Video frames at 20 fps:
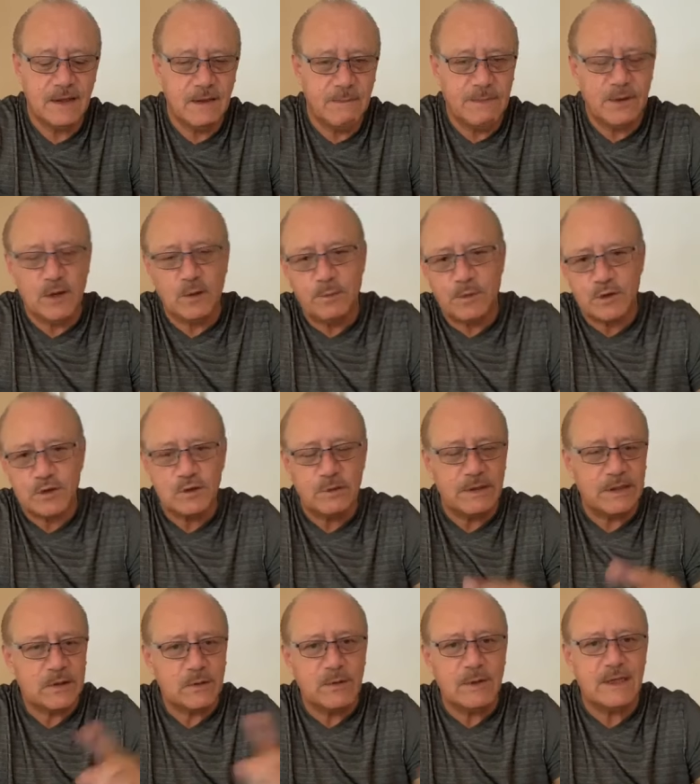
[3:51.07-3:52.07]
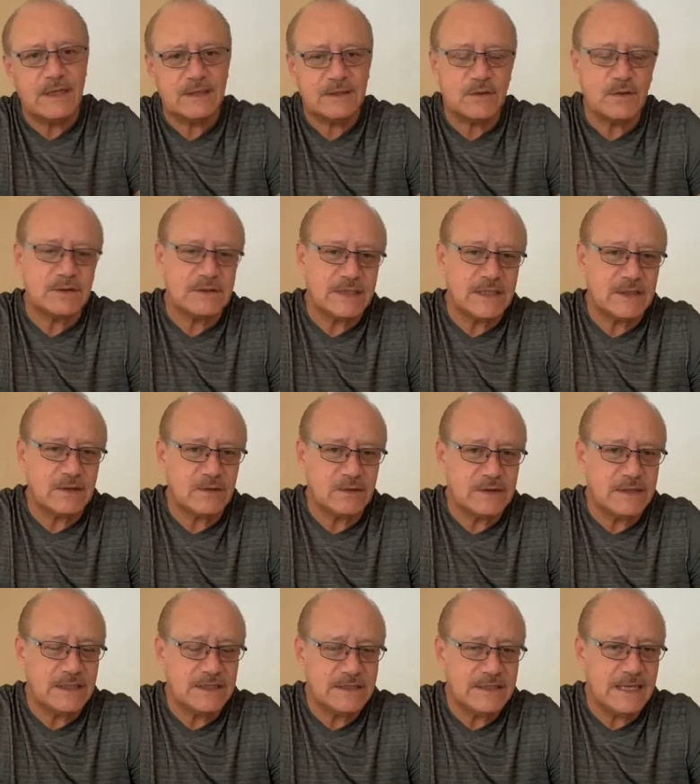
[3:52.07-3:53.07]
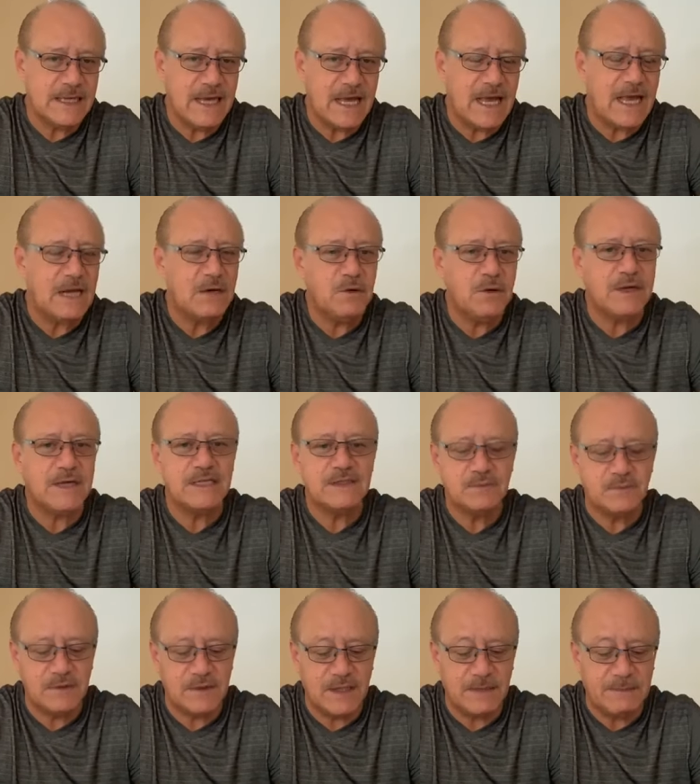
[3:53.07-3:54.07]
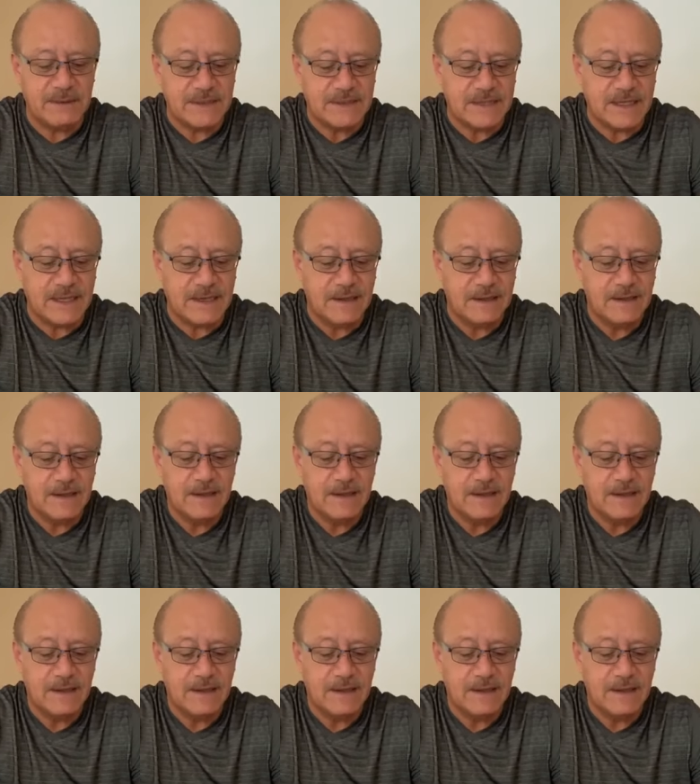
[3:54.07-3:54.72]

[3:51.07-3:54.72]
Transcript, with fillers: Pero por sobre todas las cosas nos dice algo que es fundamental.